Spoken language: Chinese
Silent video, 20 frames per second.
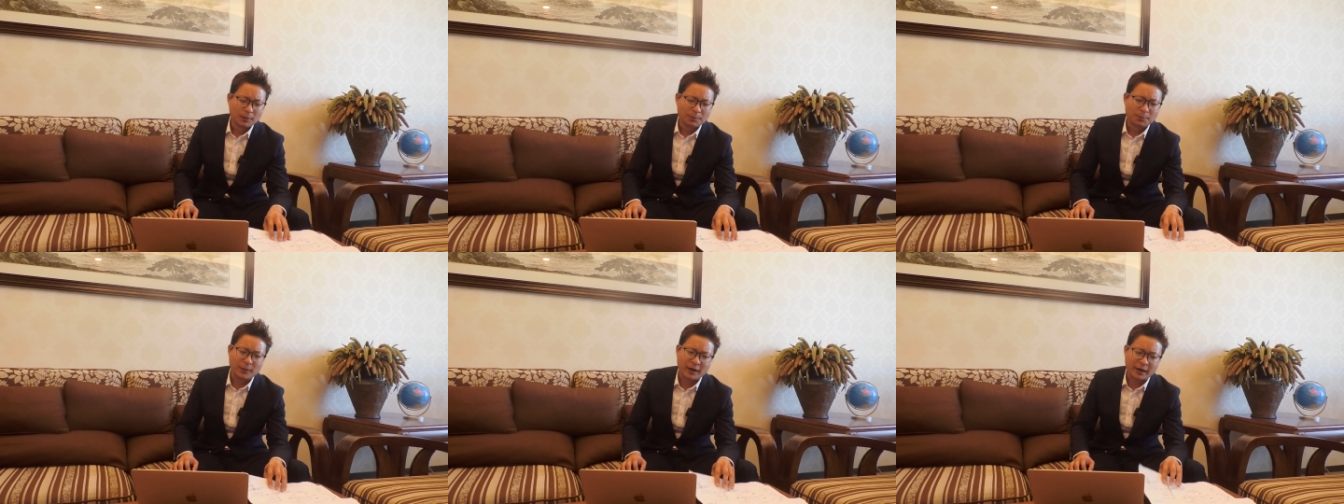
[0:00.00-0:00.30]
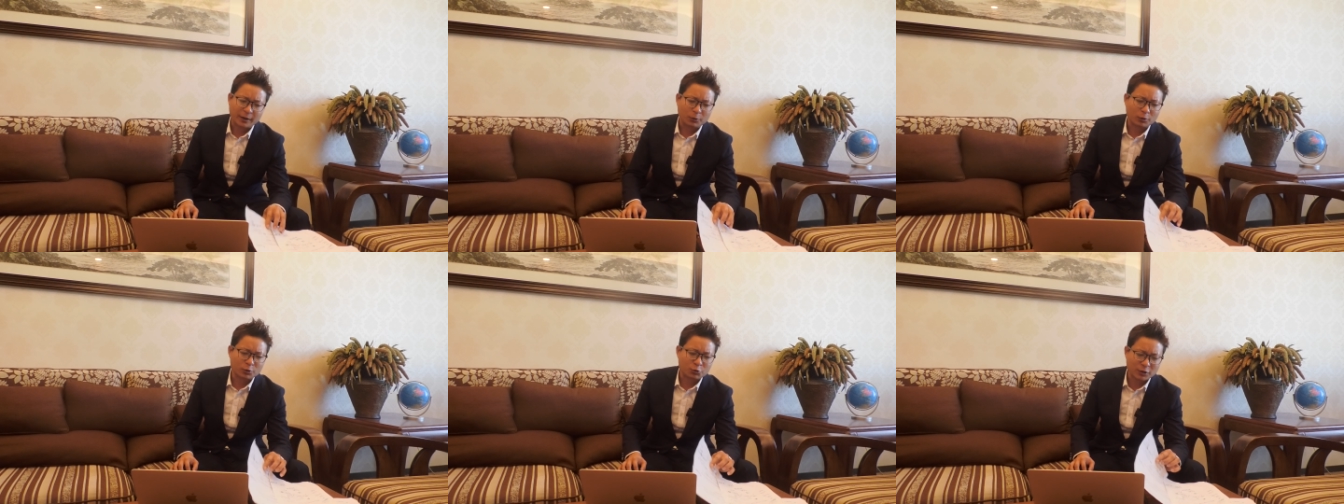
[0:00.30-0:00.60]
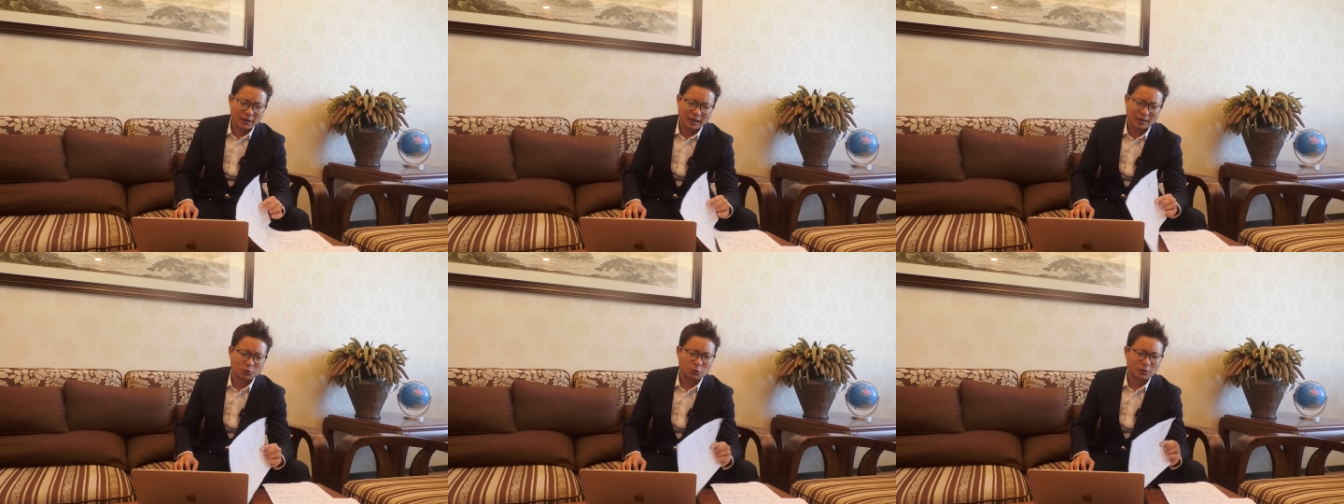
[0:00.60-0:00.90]
美国
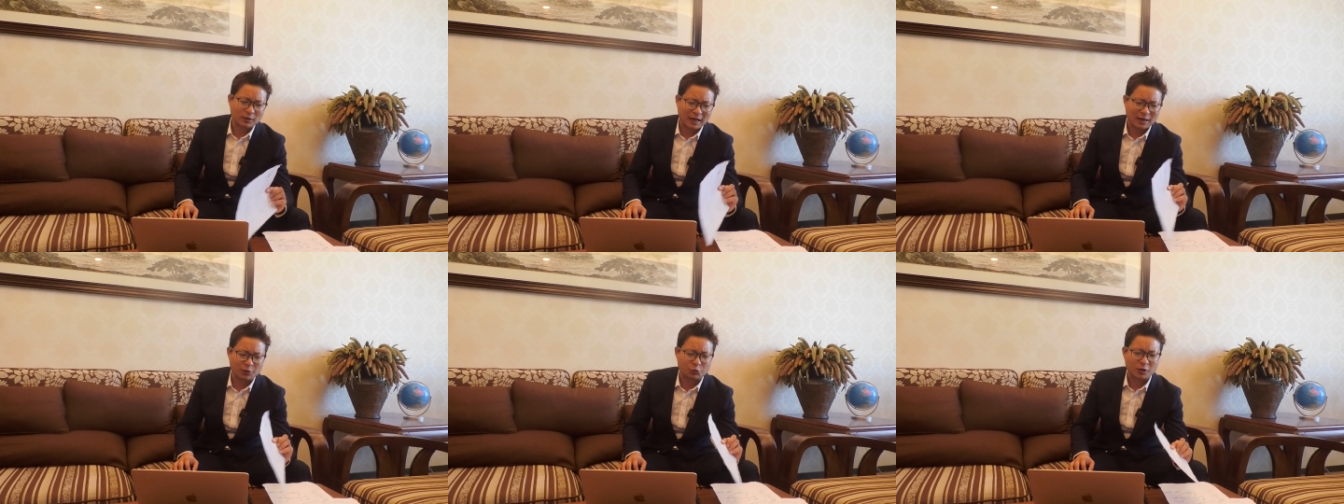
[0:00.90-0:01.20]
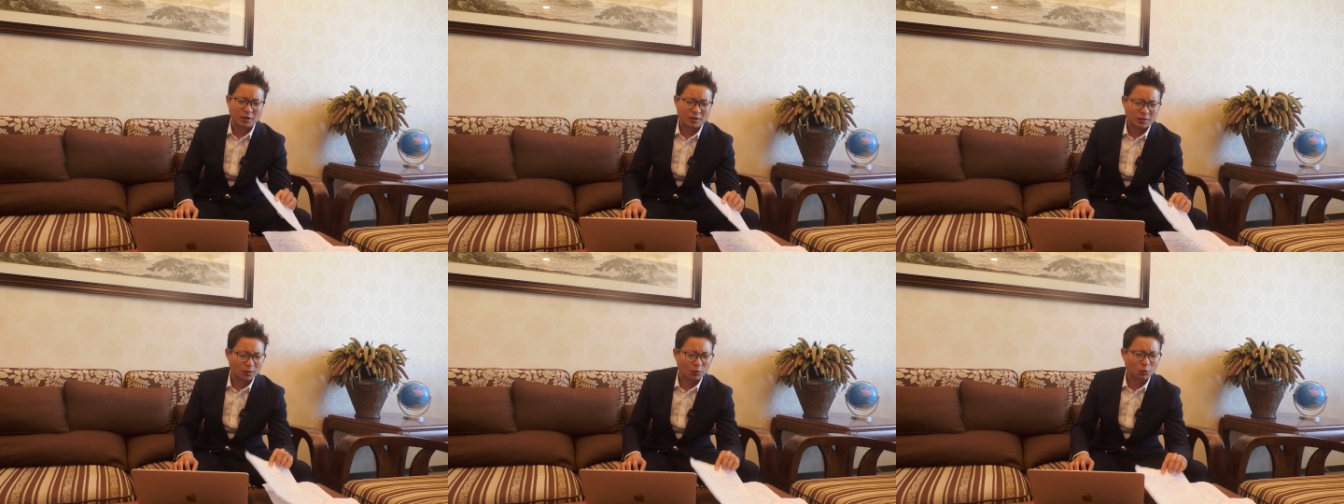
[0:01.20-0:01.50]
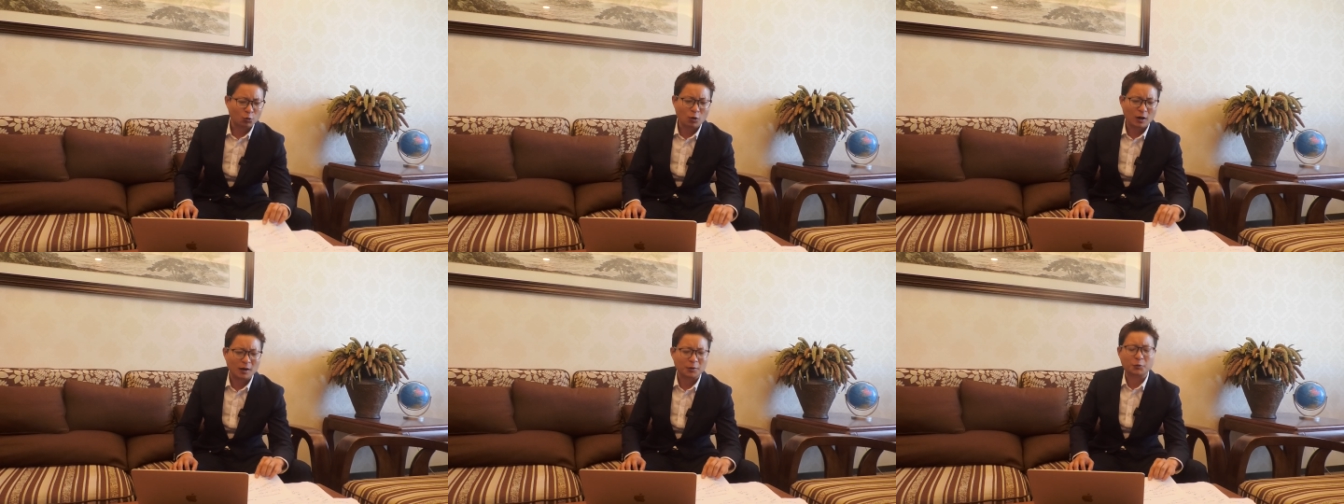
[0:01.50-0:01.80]
虽然说大选的时
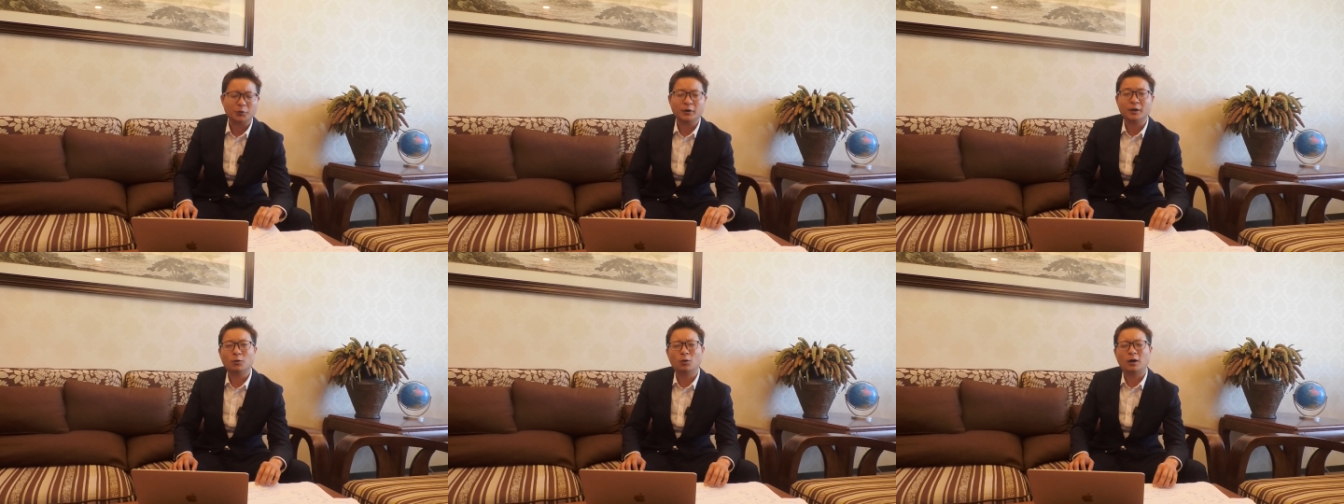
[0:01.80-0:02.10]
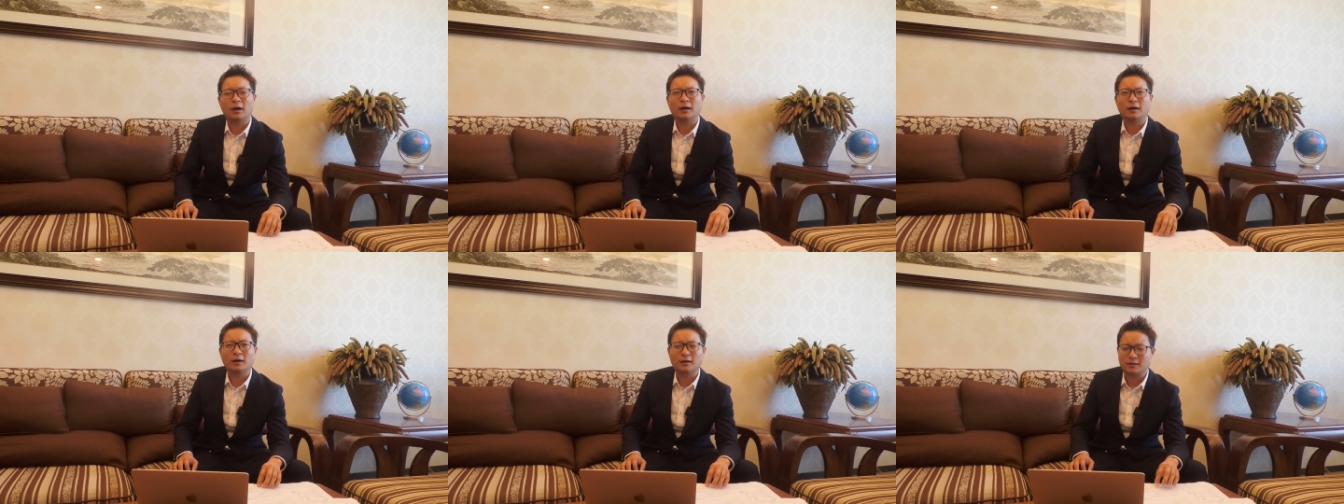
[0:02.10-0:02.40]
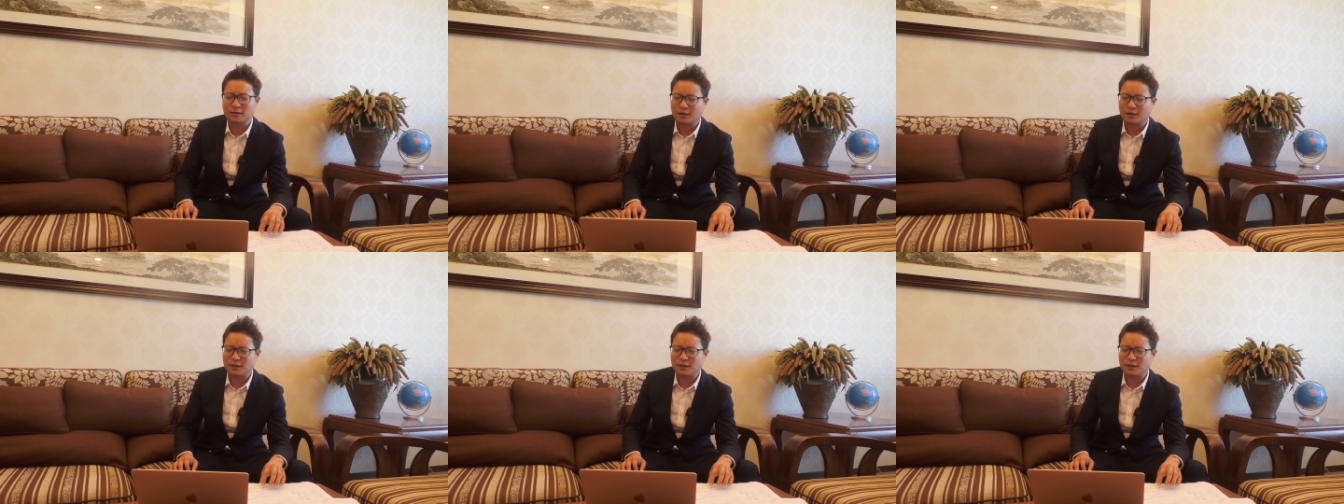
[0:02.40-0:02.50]
候乱归乱啊，